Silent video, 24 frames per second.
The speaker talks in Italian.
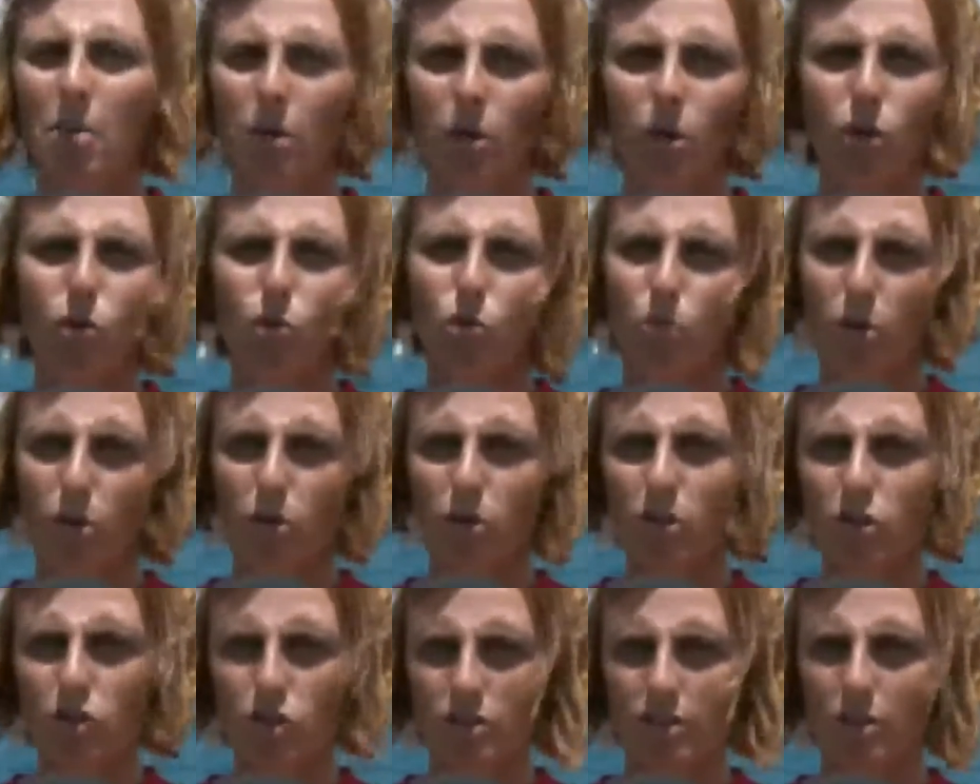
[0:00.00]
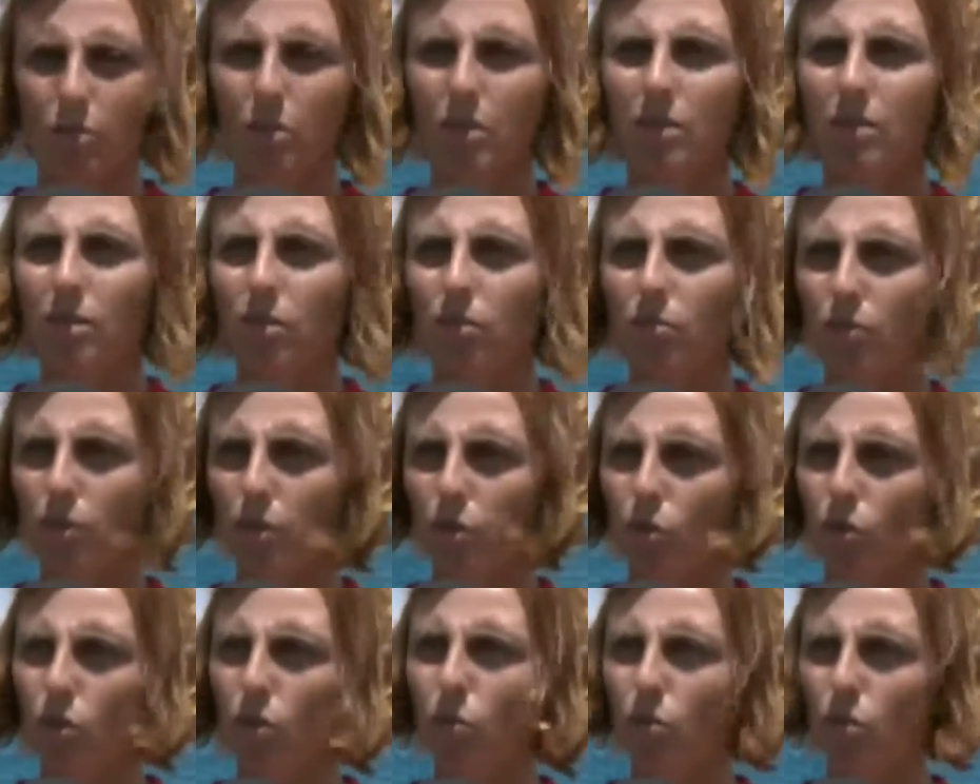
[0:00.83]
però in numero decisamente
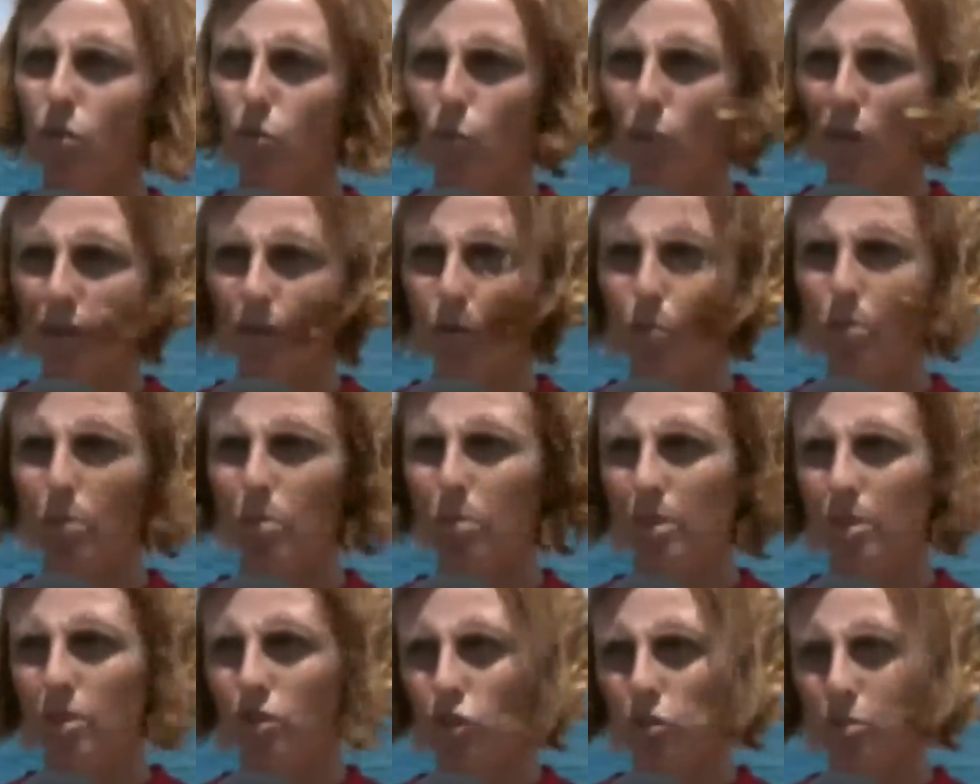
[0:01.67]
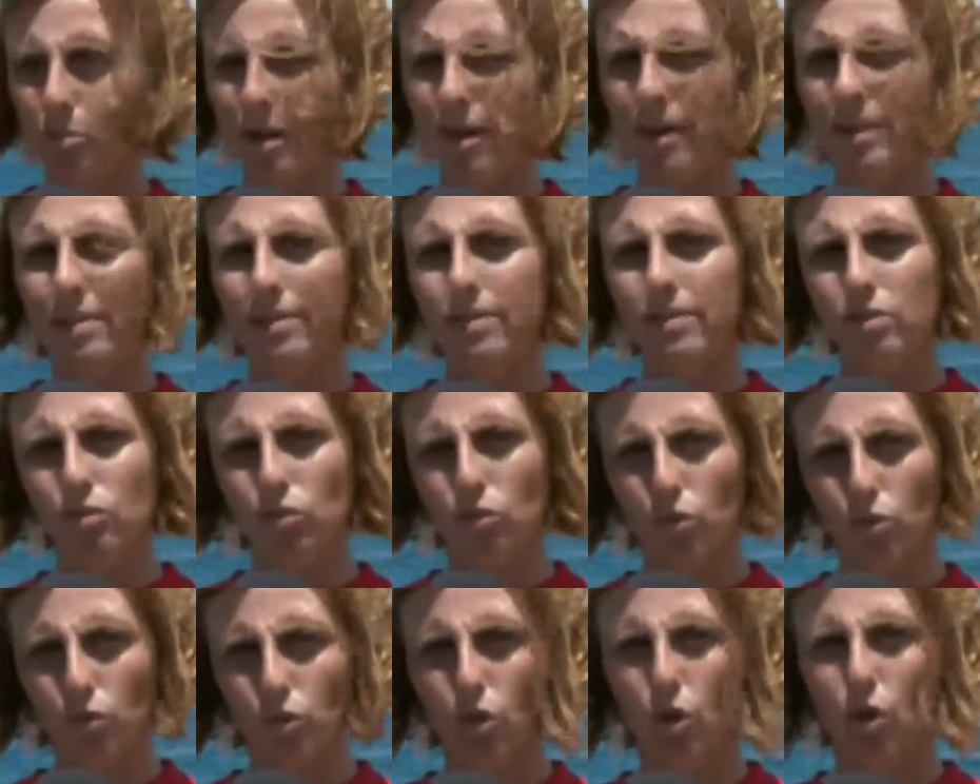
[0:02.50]
inferiore. Quindi i due gruppi principali
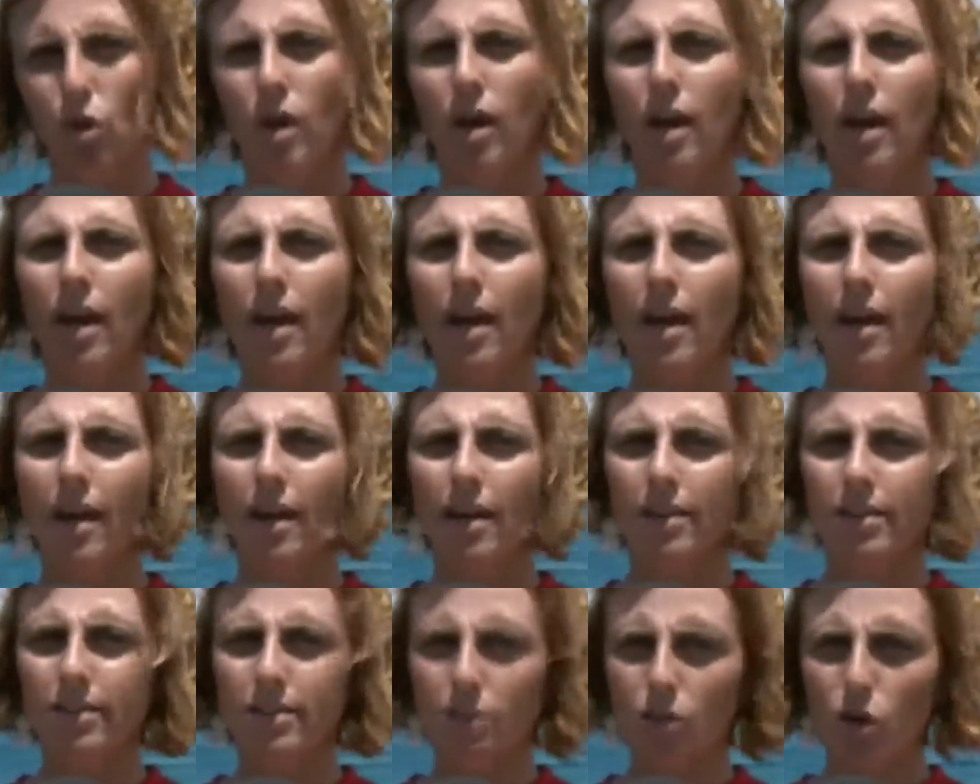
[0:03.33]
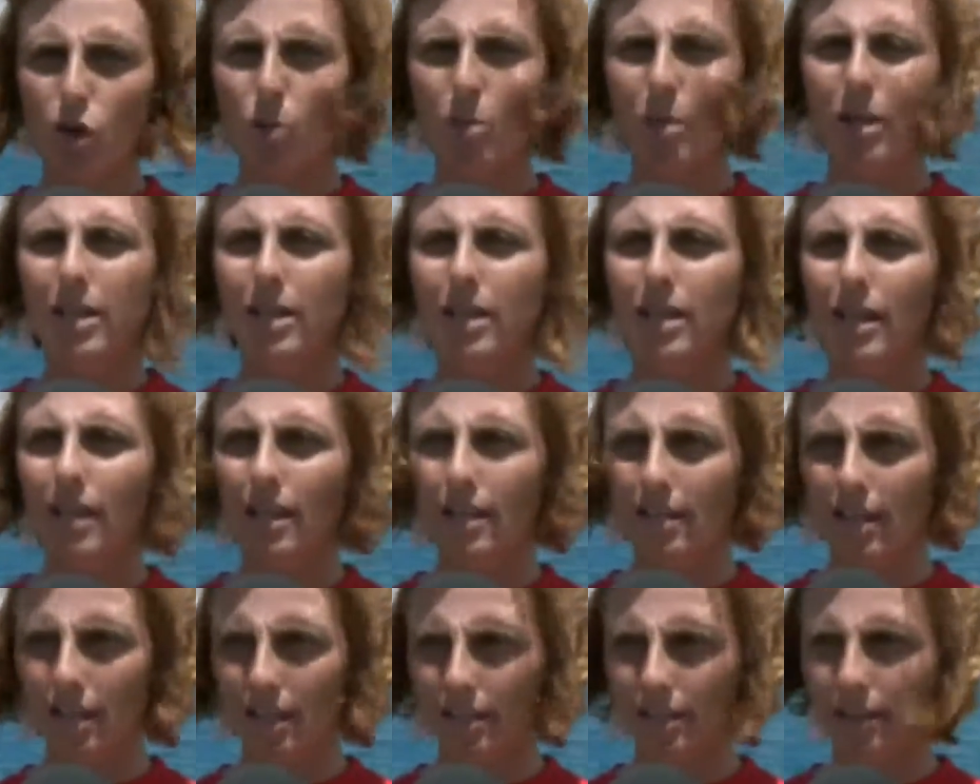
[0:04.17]
sono eh, i somali e
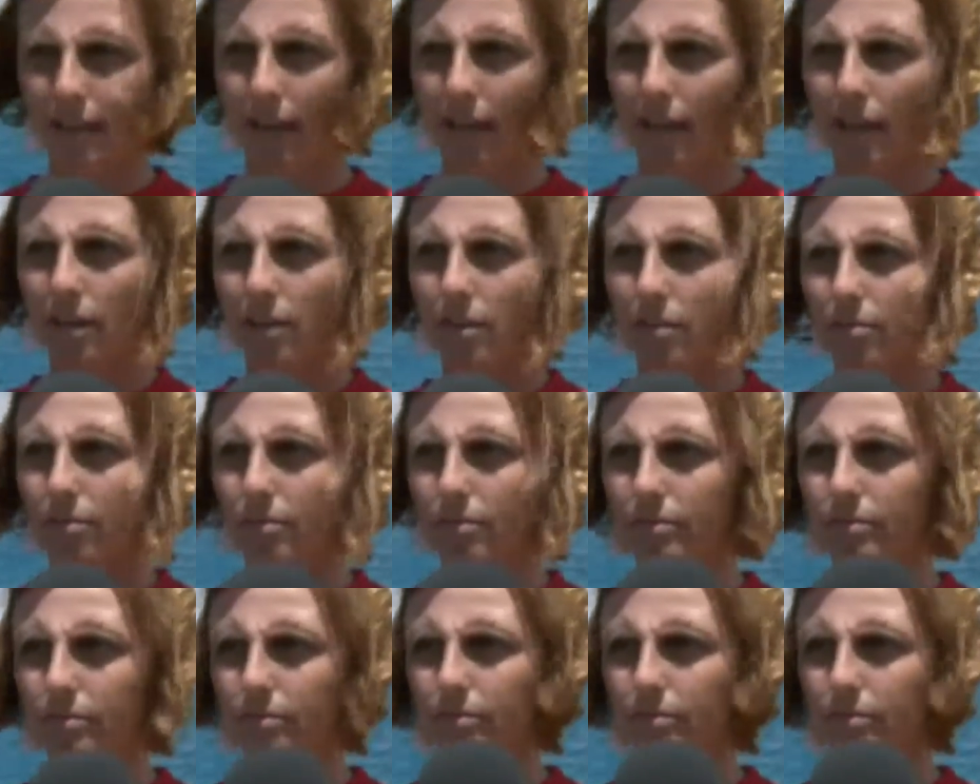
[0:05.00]
gli eritrei.